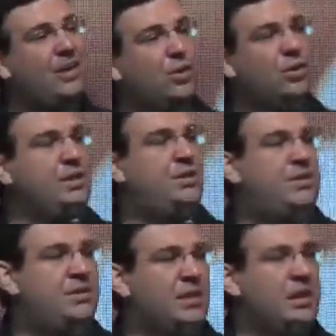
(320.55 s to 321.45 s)

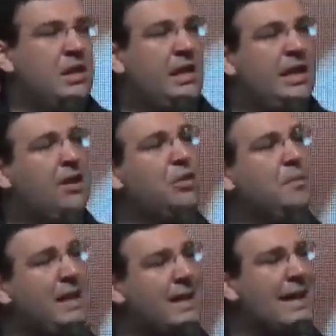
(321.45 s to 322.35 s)
luz que
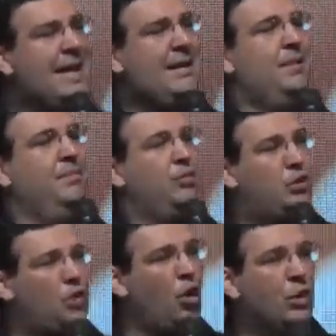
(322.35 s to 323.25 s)
ilumina
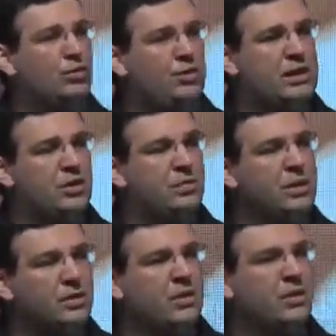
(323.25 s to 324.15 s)
todos. Diga
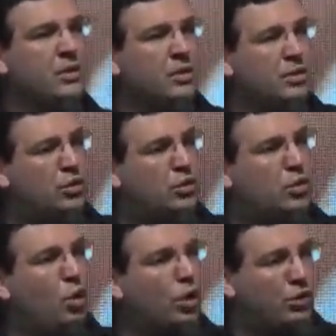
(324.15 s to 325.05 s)
comigo,
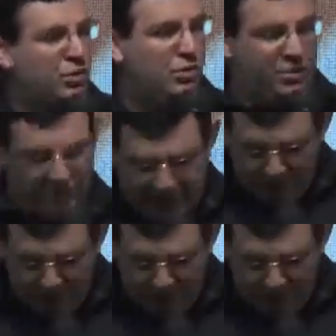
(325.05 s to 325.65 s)
todos, que